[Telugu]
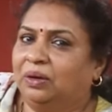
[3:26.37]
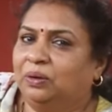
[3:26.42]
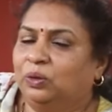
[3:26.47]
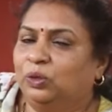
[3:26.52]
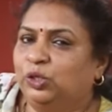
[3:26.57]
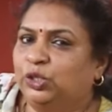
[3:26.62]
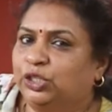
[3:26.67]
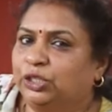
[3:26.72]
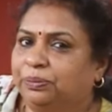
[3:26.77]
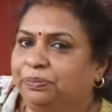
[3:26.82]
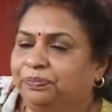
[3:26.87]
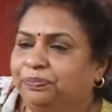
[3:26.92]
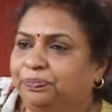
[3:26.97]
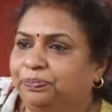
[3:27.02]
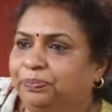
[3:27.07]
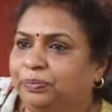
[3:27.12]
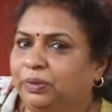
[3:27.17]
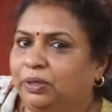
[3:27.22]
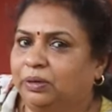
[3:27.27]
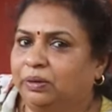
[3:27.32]
కొంచెం
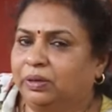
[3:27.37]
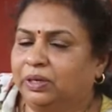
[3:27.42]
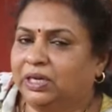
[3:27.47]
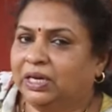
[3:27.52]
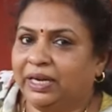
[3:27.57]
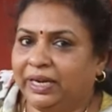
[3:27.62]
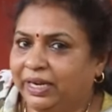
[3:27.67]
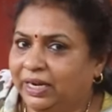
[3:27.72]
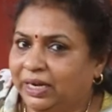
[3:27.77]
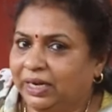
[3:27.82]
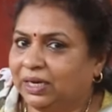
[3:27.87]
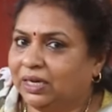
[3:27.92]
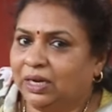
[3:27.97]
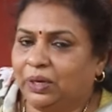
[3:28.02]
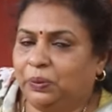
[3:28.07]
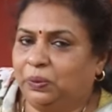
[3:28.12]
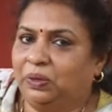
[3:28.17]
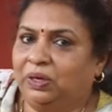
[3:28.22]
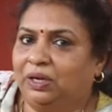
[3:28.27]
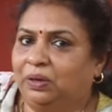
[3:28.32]

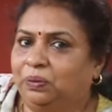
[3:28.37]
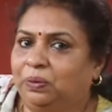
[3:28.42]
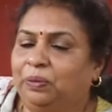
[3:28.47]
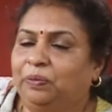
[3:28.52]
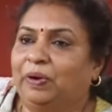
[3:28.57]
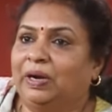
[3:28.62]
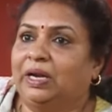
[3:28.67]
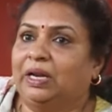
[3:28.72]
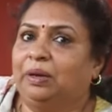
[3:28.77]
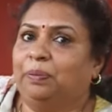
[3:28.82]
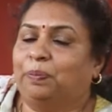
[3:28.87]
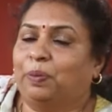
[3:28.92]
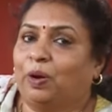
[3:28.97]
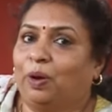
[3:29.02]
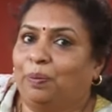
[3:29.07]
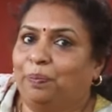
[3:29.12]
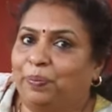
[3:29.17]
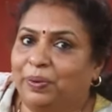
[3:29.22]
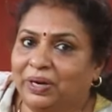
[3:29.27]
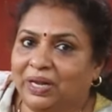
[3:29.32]
క్లీన్గా ఉండవు వాటిని
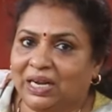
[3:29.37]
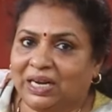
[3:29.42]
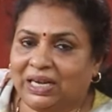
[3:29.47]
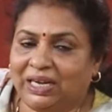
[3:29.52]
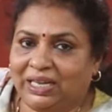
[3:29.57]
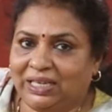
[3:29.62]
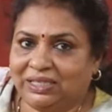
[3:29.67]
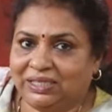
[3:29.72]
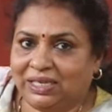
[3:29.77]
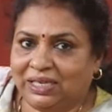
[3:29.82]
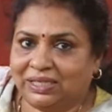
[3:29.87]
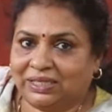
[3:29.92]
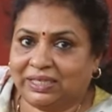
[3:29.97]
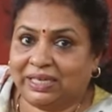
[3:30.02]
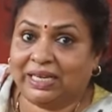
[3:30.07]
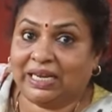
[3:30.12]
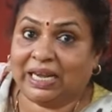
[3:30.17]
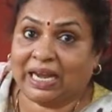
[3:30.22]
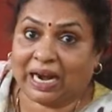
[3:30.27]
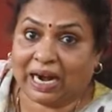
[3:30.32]
ప్రాపర్గా క్లీన్
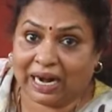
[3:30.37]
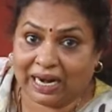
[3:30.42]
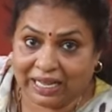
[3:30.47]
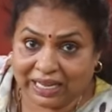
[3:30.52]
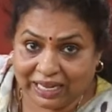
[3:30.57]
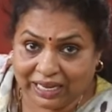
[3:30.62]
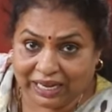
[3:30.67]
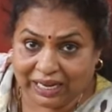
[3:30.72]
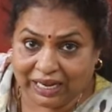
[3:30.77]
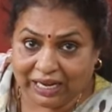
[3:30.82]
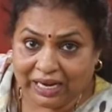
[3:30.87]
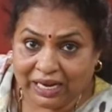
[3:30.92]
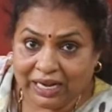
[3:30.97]
చేసి కడిగి